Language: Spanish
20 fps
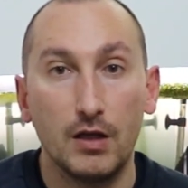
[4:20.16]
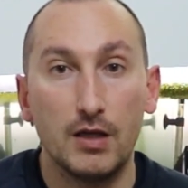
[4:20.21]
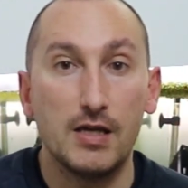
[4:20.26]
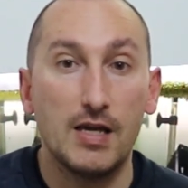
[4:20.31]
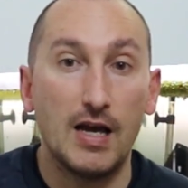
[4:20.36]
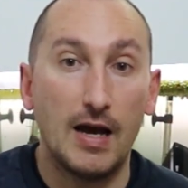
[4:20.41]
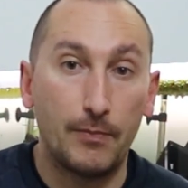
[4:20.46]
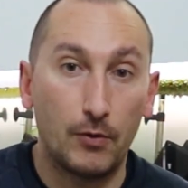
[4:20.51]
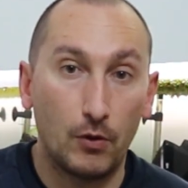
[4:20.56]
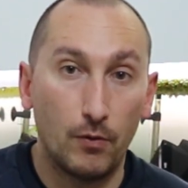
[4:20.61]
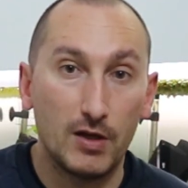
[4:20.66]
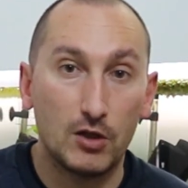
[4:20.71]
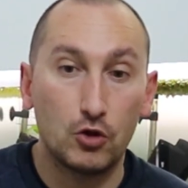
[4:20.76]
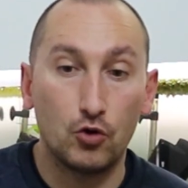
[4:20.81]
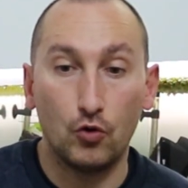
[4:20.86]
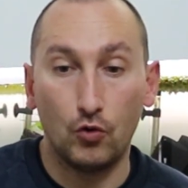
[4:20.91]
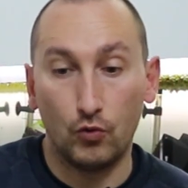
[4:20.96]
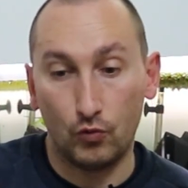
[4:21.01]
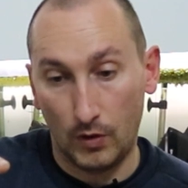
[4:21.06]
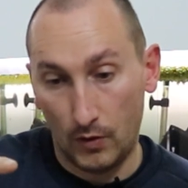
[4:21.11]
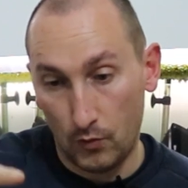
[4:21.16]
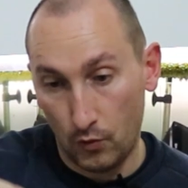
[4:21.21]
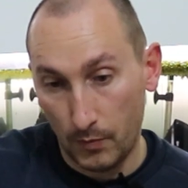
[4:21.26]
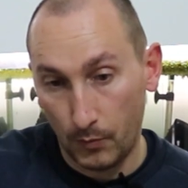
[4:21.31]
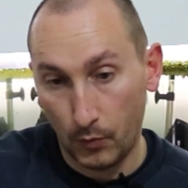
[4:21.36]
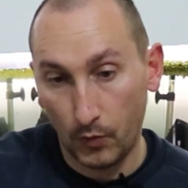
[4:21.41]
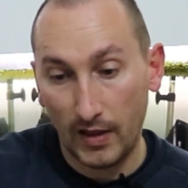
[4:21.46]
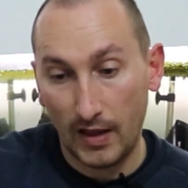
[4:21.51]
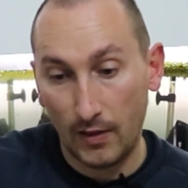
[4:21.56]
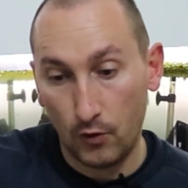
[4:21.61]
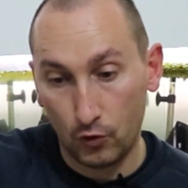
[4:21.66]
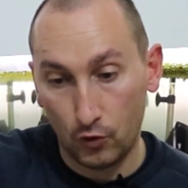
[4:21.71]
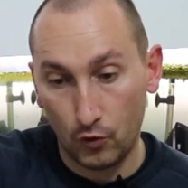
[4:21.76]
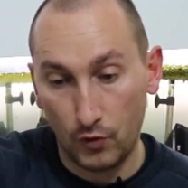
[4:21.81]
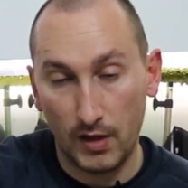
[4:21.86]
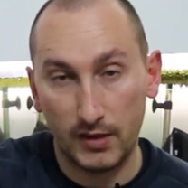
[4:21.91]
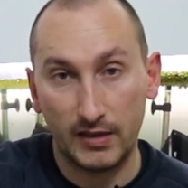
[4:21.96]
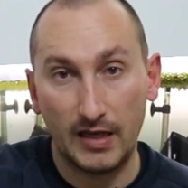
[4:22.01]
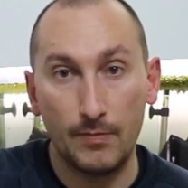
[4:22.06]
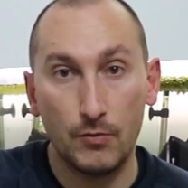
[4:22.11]
y aprovecho cuando he podado
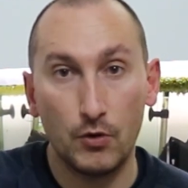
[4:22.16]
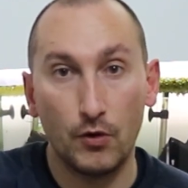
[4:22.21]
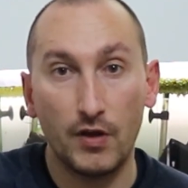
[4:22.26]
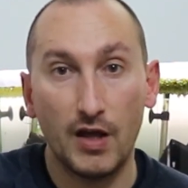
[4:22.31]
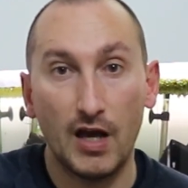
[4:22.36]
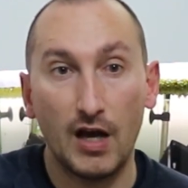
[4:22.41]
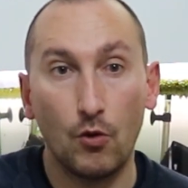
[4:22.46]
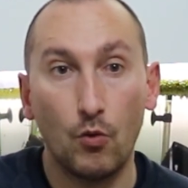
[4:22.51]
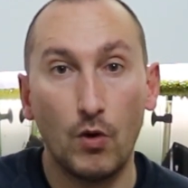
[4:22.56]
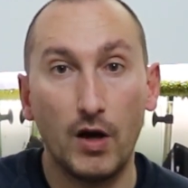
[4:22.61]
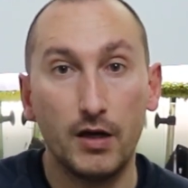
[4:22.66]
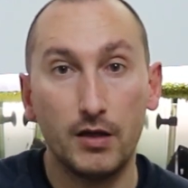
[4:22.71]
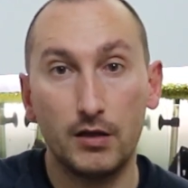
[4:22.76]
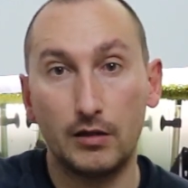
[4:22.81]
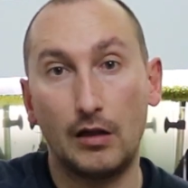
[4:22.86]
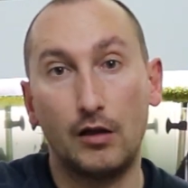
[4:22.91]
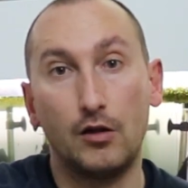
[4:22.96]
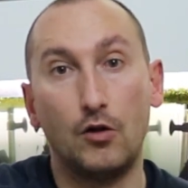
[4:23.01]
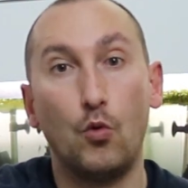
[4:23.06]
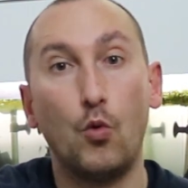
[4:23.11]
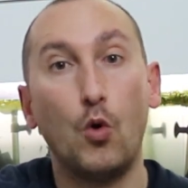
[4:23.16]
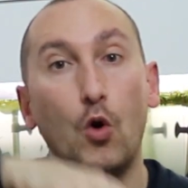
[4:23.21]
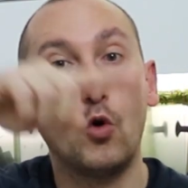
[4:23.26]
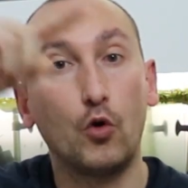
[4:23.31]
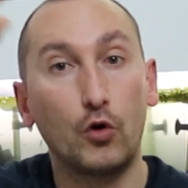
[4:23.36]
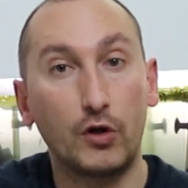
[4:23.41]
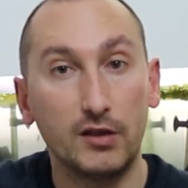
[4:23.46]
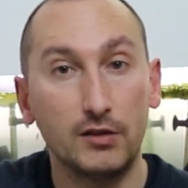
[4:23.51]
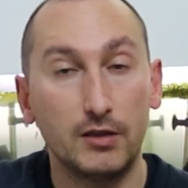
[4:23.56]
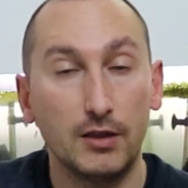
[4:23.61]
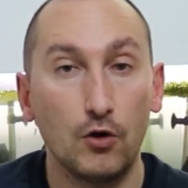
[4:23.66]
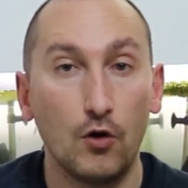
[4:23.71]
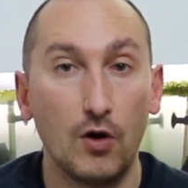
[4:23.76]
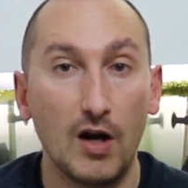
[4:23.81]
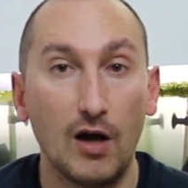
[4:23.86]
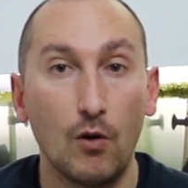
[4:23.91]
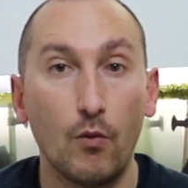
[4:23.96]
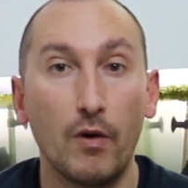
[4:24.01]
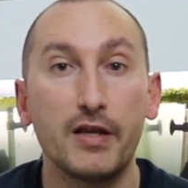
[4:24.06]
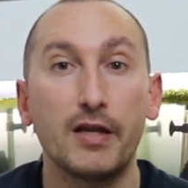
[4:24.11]
con el cambio de agua, luego retiro
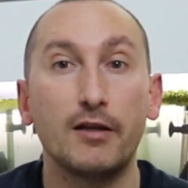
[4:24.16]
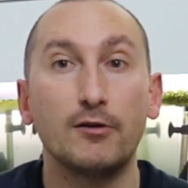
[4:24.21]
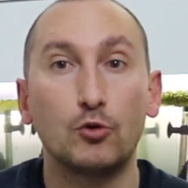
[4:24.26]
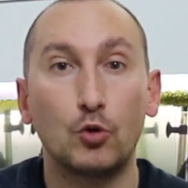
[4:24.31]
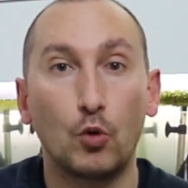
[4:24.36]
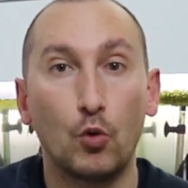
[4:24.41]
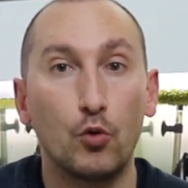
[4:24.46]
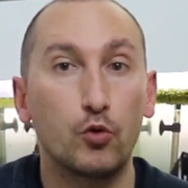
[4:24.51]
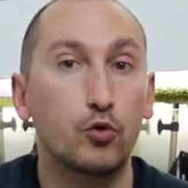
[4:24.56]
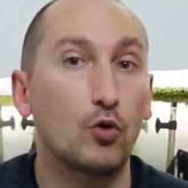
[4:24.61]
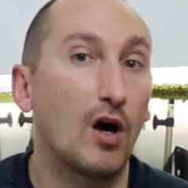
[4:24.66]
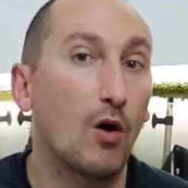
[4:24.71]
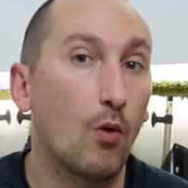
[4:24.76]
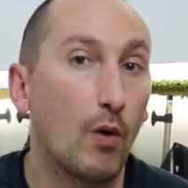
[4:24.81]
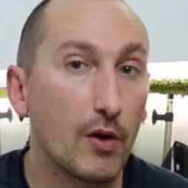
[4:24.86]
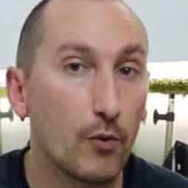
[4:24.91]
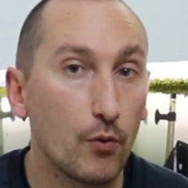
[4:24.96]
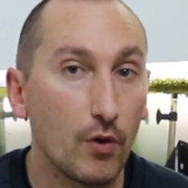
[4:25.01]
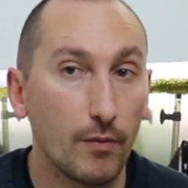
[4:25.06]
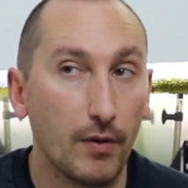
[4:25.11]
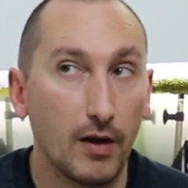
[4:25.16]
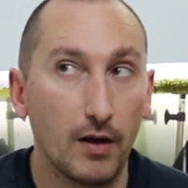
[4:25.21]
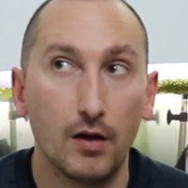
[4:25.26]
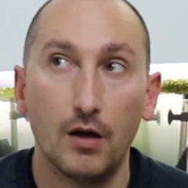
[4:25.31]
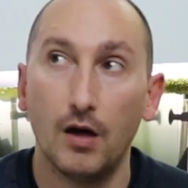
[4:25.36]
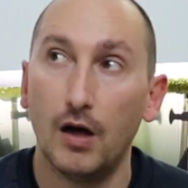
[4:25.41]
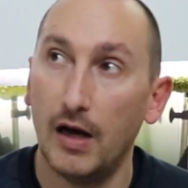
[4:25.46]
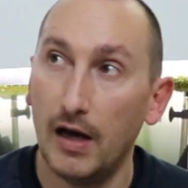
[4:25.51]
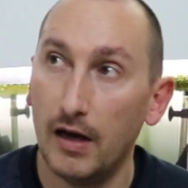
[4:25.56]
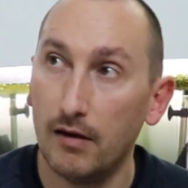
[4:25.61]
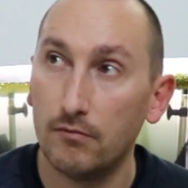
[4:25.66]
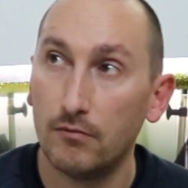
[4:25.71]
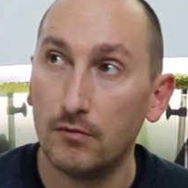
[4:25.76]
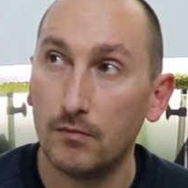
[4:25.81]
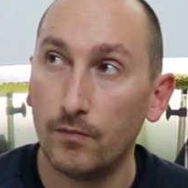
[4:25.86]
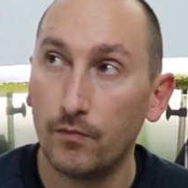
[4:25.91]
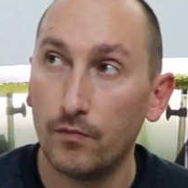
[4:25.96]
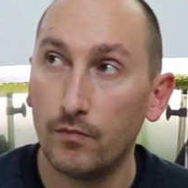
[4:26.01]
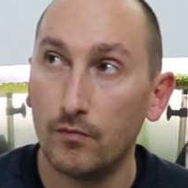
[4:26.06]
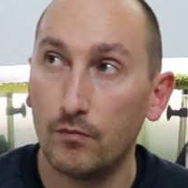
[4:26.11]
el agua e introduzco agua nueva. Ah,
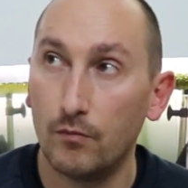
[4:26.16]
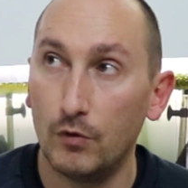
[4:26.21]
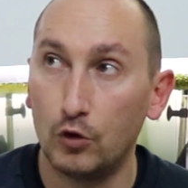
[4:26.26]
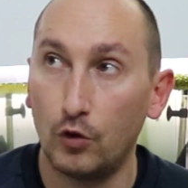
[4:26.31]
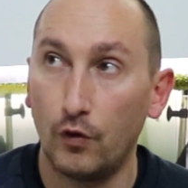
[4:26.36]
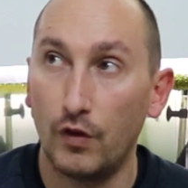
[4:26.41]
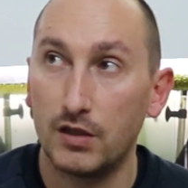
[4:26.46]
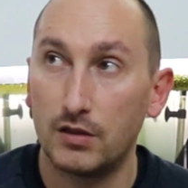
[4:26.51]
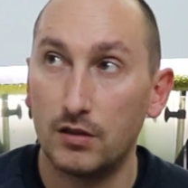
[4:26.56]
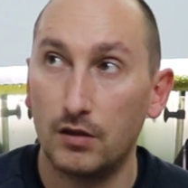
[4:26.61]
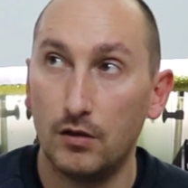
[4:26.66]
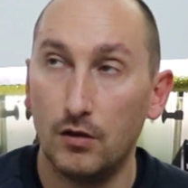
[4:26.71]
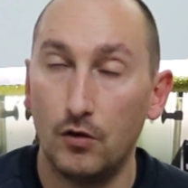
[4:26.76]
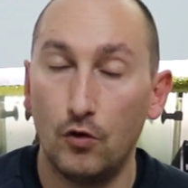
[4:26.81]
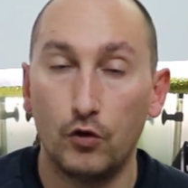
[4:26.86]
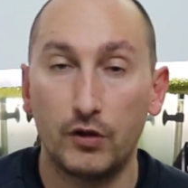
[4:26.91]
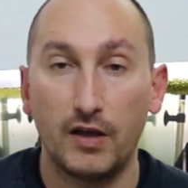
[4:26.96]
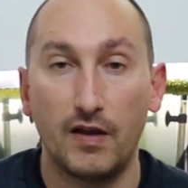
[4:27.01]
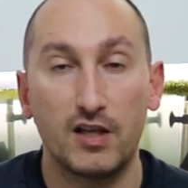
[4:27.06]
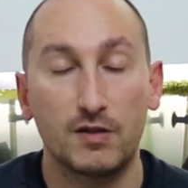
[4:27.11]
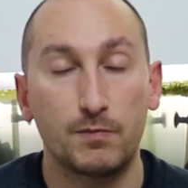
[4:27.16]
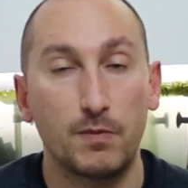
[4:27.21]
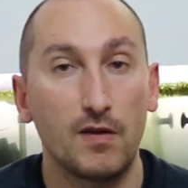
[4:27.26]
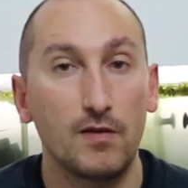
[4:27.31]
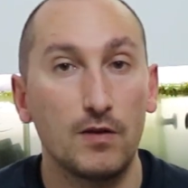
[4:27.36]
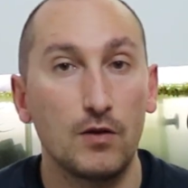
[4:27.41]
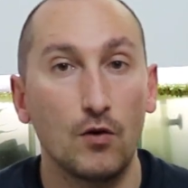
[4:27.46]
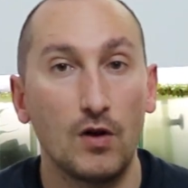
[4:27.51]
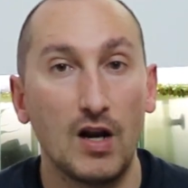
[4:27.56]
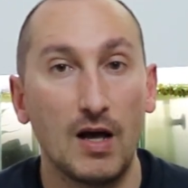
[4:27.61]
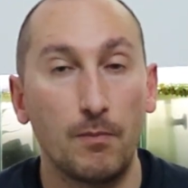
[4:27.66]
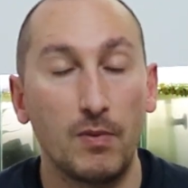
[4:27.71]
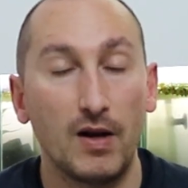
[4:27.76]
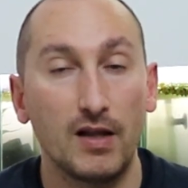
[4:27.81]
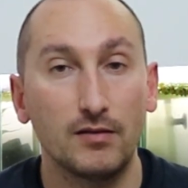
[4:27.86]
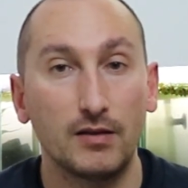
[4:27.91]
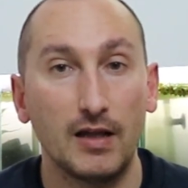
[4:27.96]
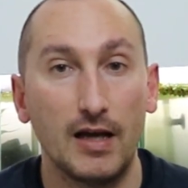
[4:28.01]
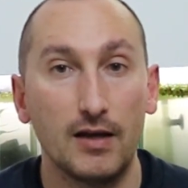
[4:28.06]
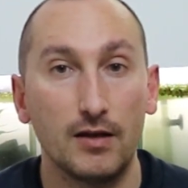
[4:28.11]
entonces lo que ha desprendido la
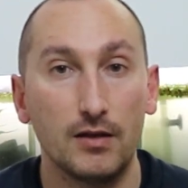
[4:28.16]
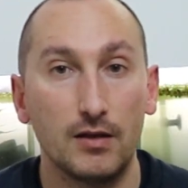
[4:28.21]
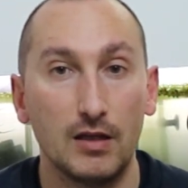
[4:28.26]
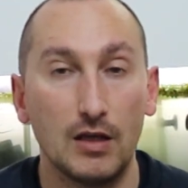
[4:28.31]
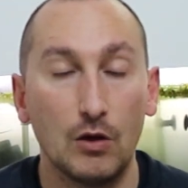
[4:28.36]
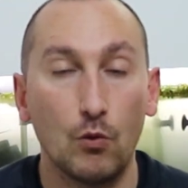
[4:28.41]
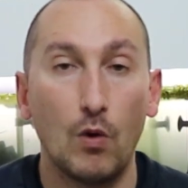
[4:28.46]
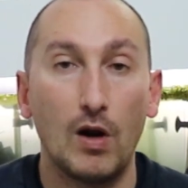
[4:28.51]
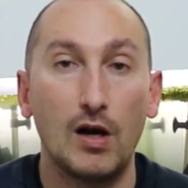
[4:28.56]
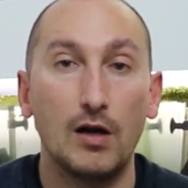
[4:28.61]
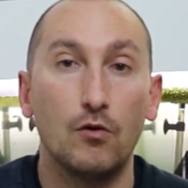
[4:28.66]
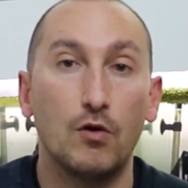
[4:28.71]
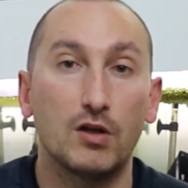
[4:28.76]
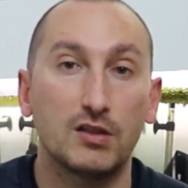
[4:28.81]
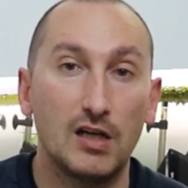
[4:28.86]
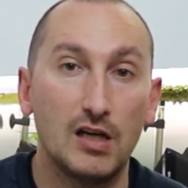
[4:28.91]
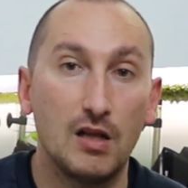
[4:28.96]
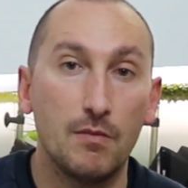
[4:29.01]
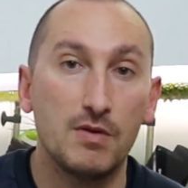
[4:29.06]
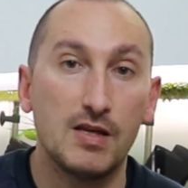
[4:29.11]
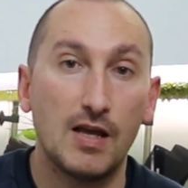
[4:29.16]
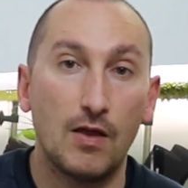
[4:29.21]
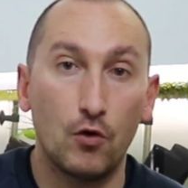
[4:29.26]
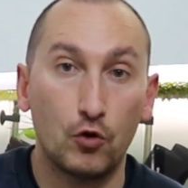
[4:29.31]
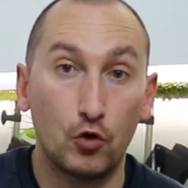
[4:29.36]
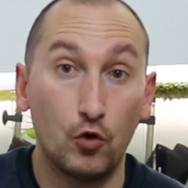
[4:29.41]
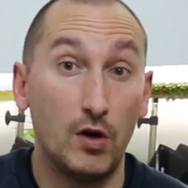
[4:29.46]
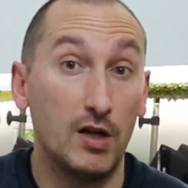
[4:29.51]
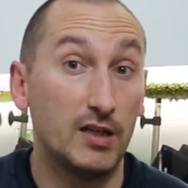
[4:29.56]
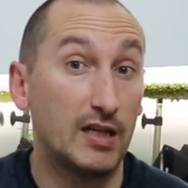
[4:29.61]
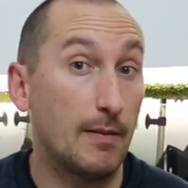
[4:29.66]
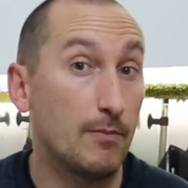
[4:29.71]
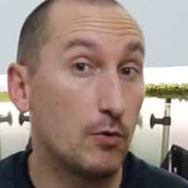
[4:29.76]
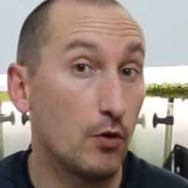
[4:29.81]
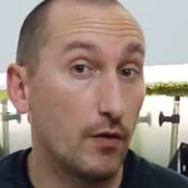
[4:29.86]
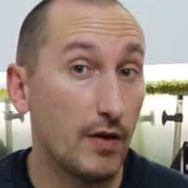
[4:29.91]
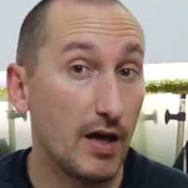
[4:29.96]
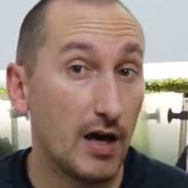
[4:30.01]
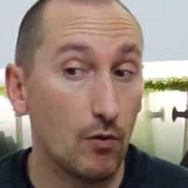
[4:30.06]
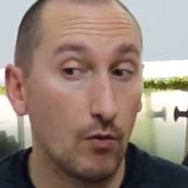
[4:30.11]
planta igual lo has eliminado con el
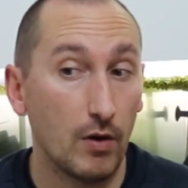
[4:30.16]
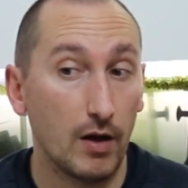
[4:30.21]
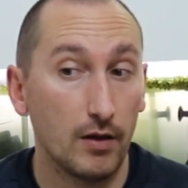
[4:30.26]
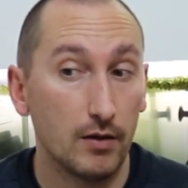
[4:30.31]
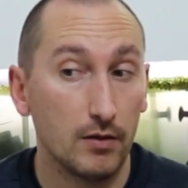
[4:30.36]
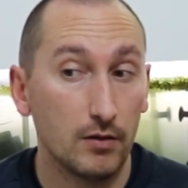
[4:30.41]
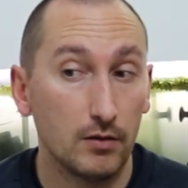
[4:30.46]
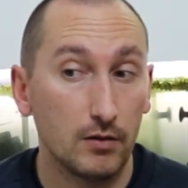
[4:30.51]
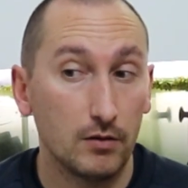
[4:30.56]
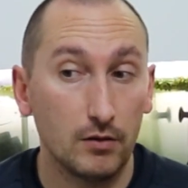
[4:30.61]
cambio de agua.